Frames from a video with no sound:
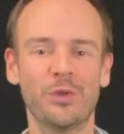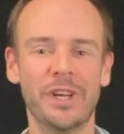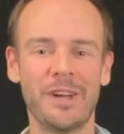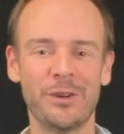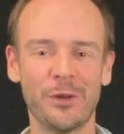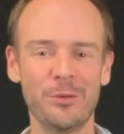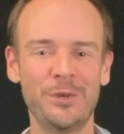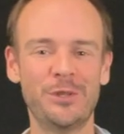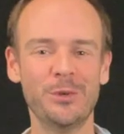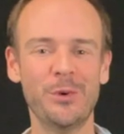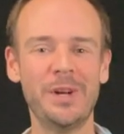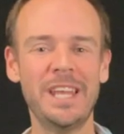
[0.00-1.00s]
driver de
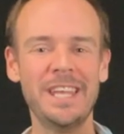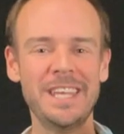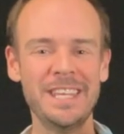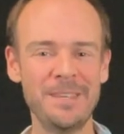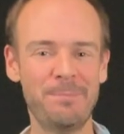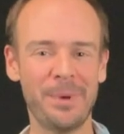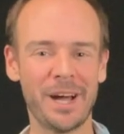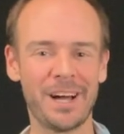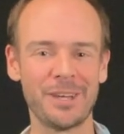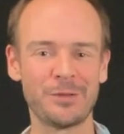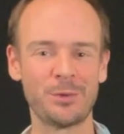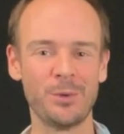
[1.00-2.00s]
Mizuno, il est hyper
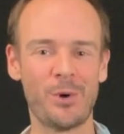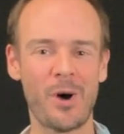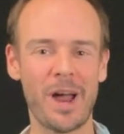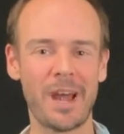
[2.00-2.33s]
rassurant à